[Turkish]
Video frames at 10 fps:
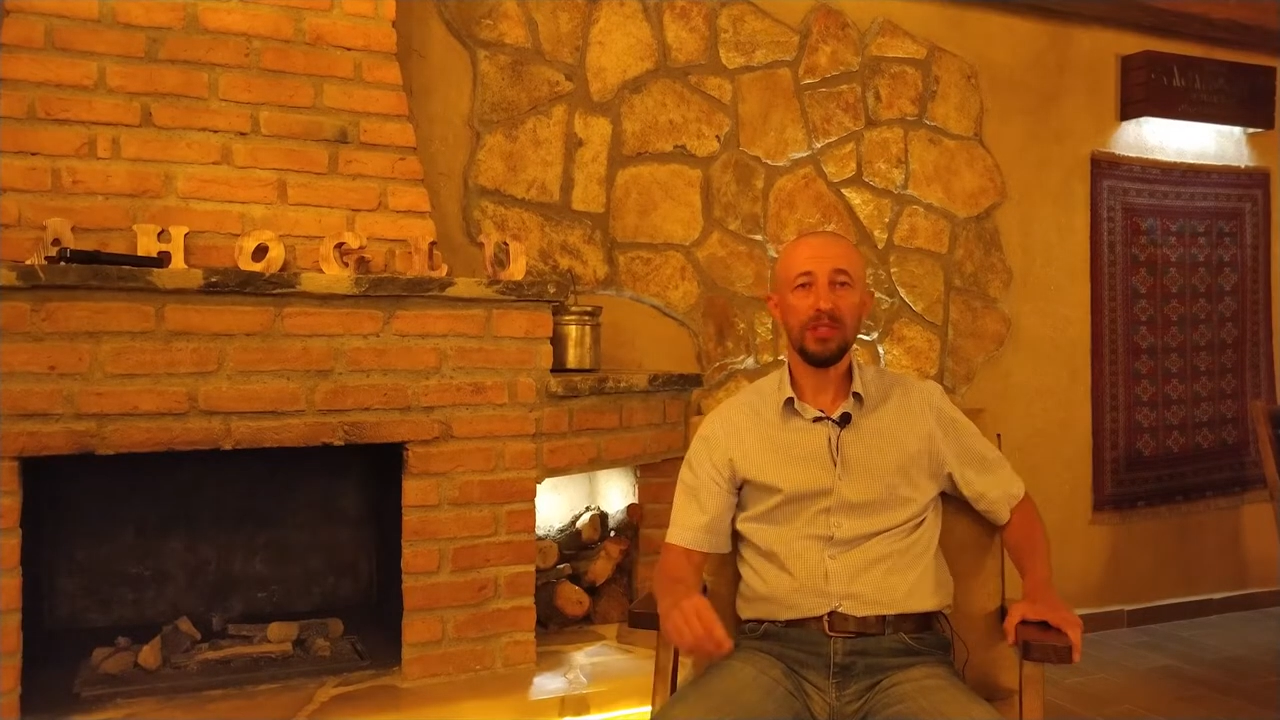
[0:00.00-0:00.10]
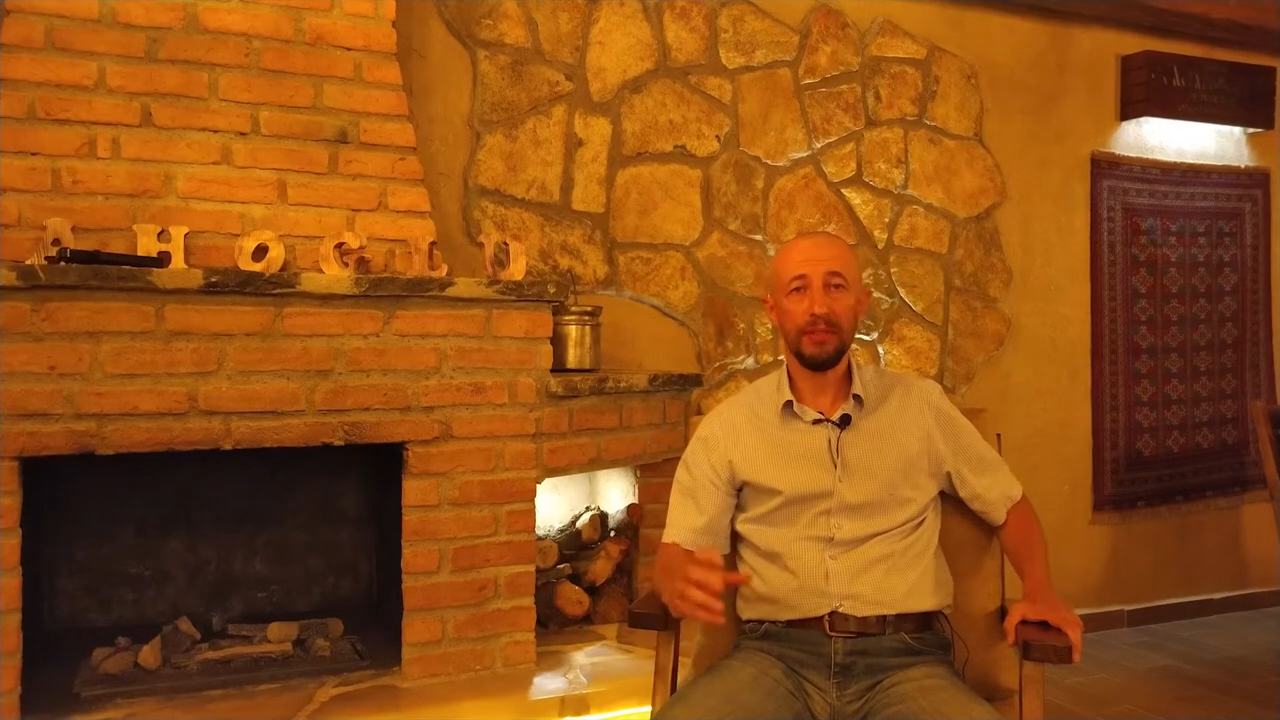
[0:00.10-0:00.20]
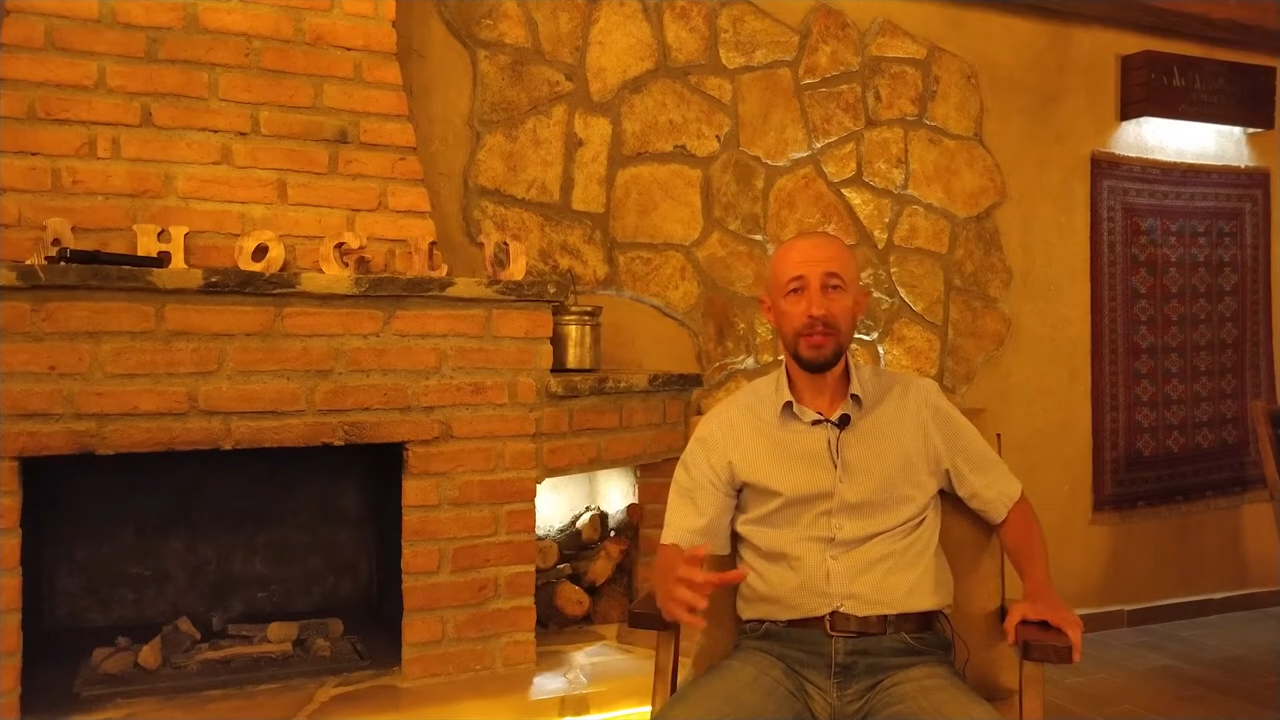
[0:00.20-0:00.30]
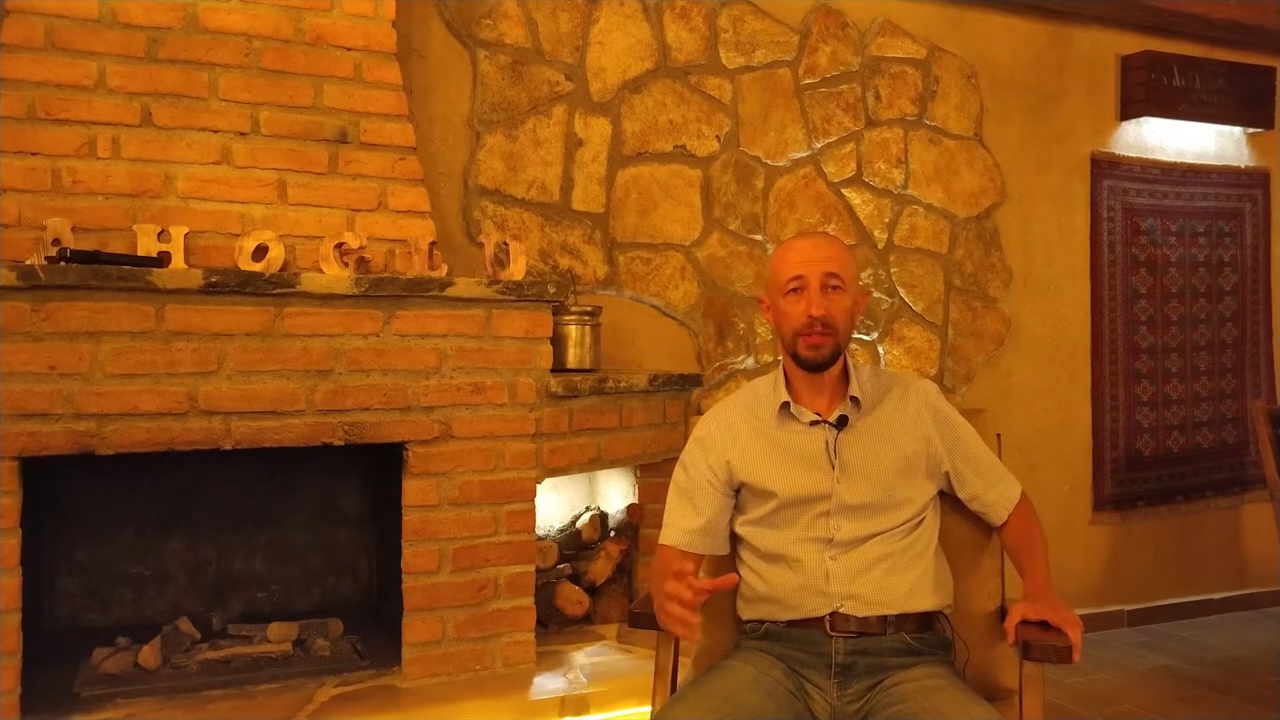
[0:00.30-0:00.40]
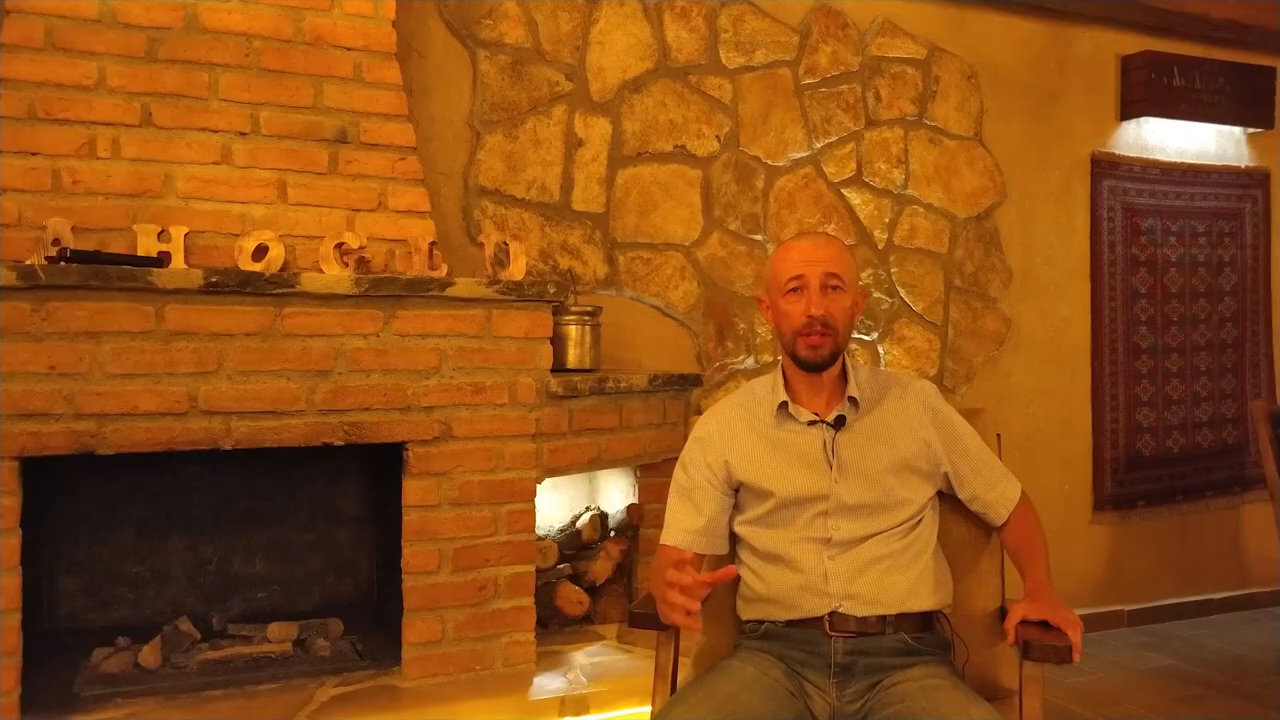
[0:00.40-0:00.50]

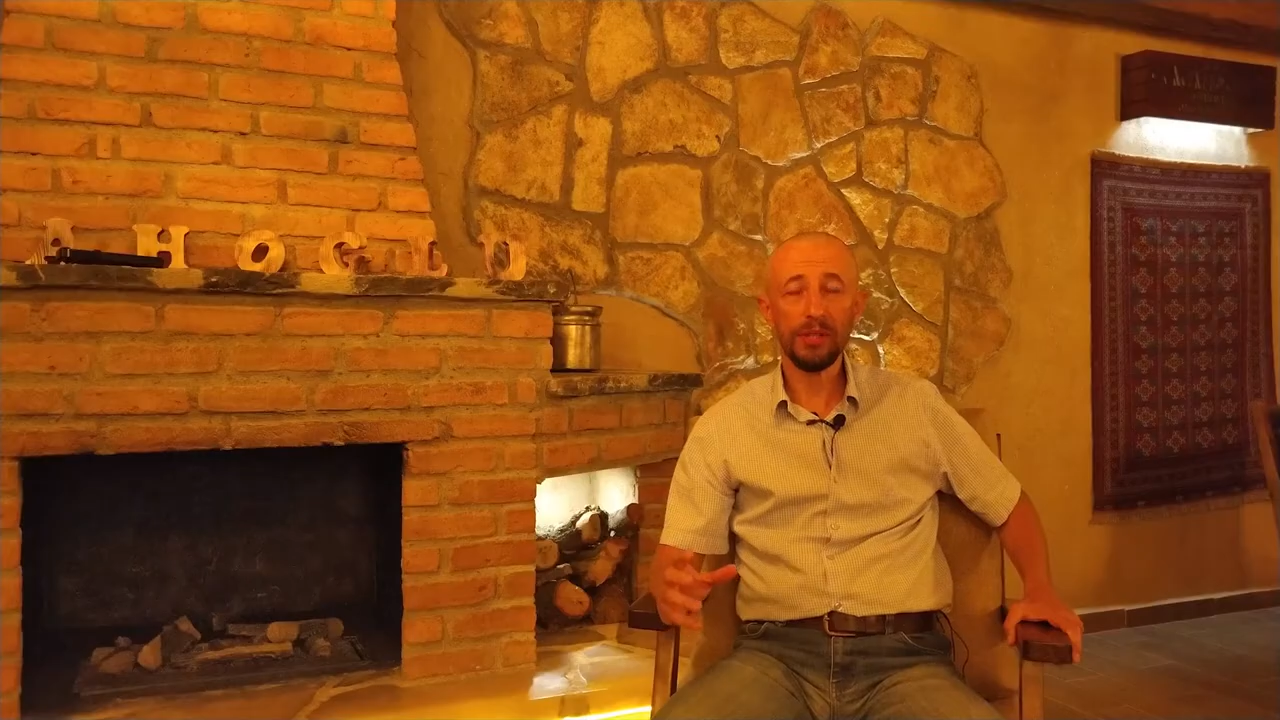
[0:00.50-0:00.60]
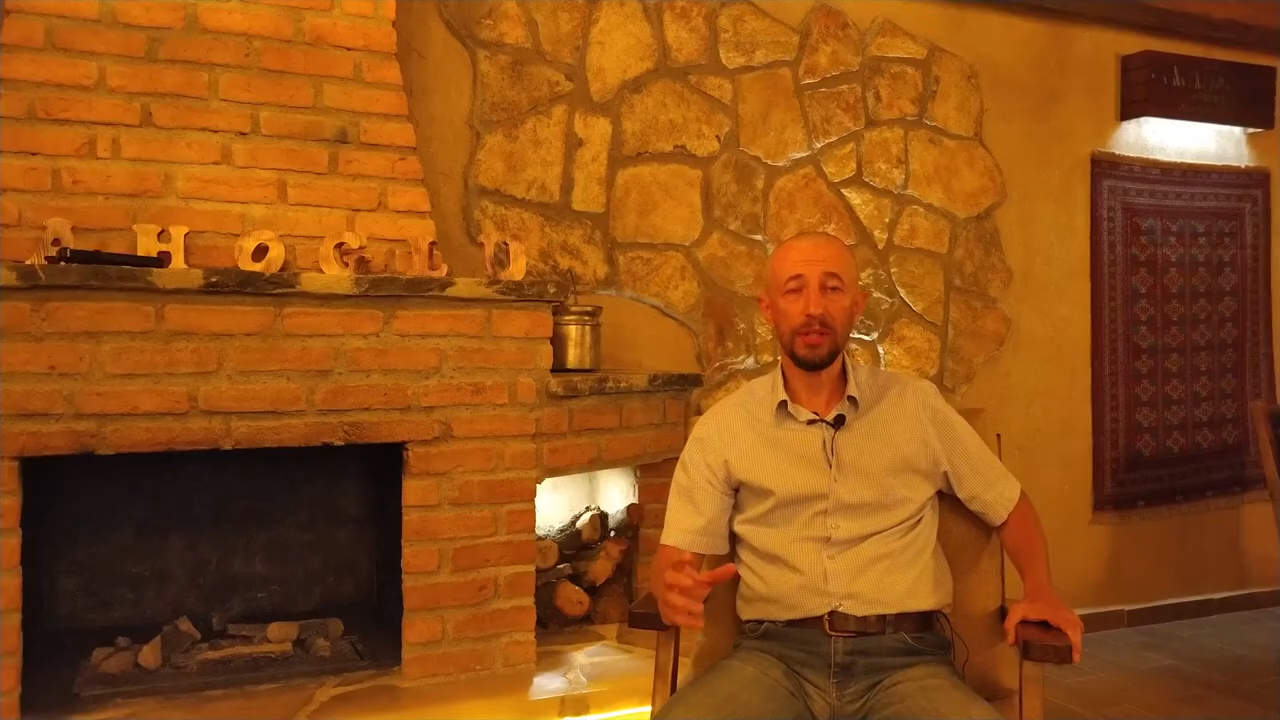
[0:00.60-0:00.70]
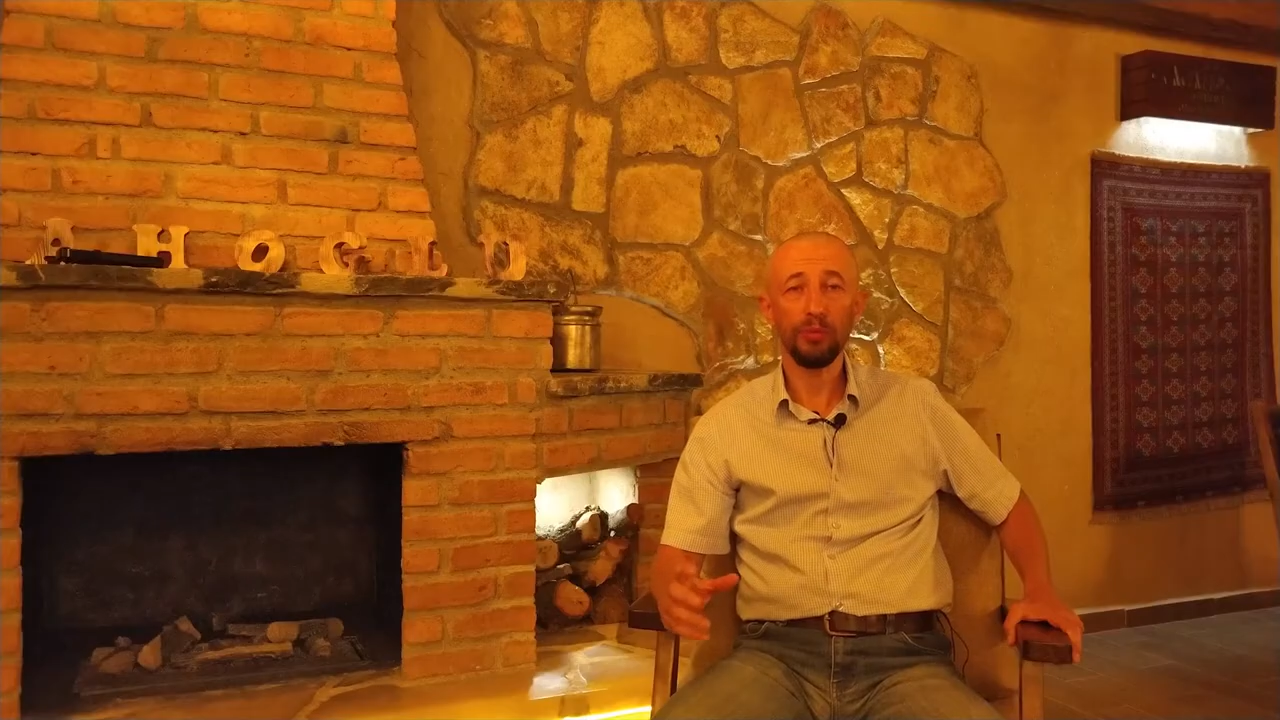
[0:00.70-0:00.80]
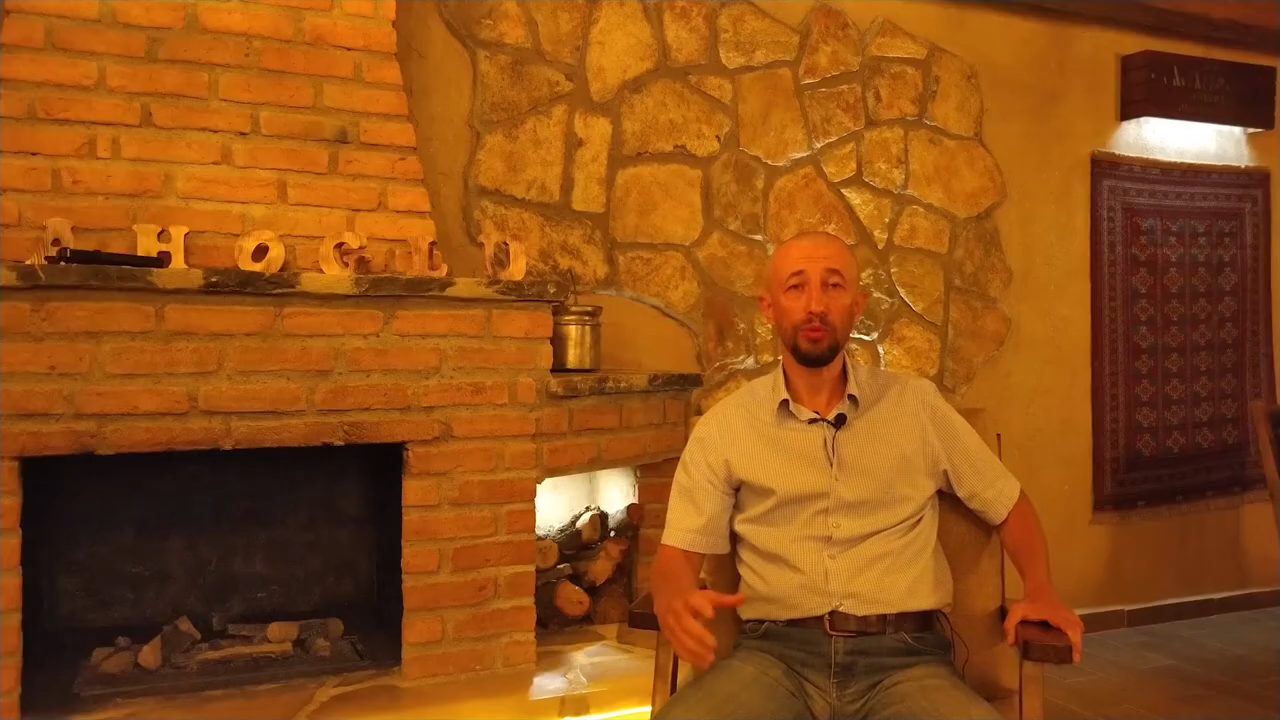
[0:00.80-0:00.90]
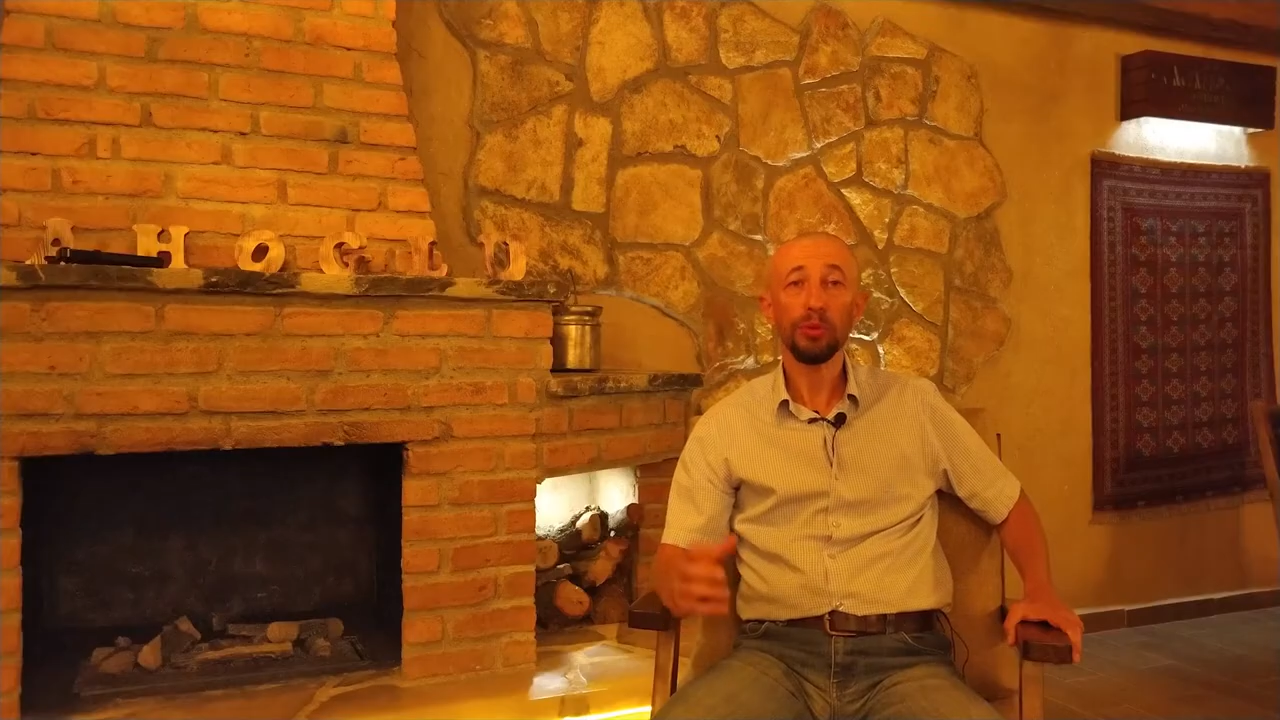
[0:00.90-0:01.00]
Savaş sırasında